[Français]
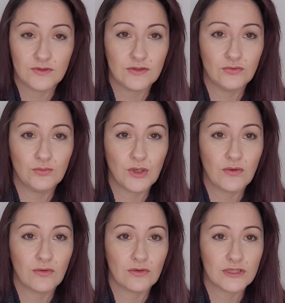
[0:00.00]
vidéo
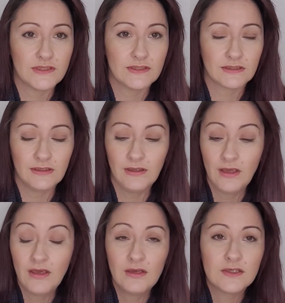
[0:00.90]
préenregistrés.
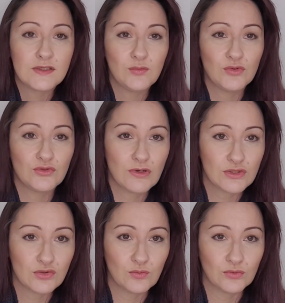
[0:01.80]
Si besoin,
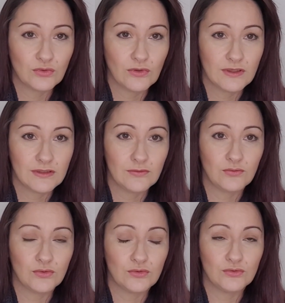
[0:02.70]
je te montrerai des
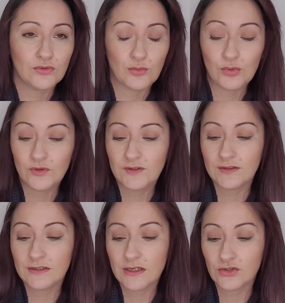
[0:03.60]
photos pour
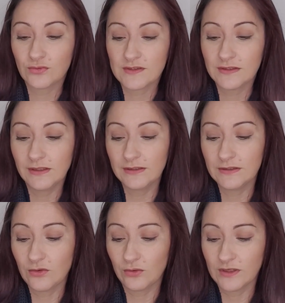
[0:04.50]
t'aider à choisir, il
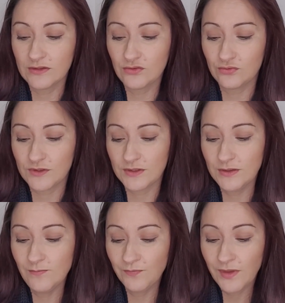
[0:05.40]
n'y a aucun
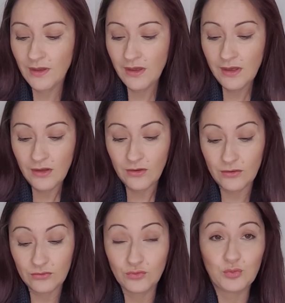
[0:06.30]
souci.
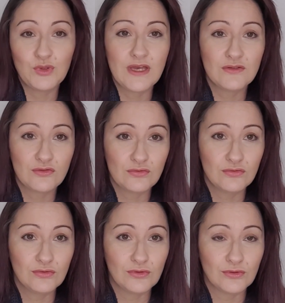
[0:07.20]
donc bien
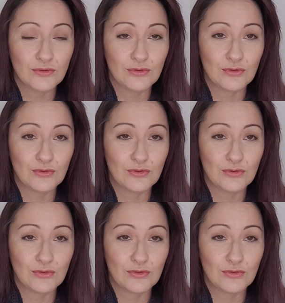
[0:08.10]
sûr,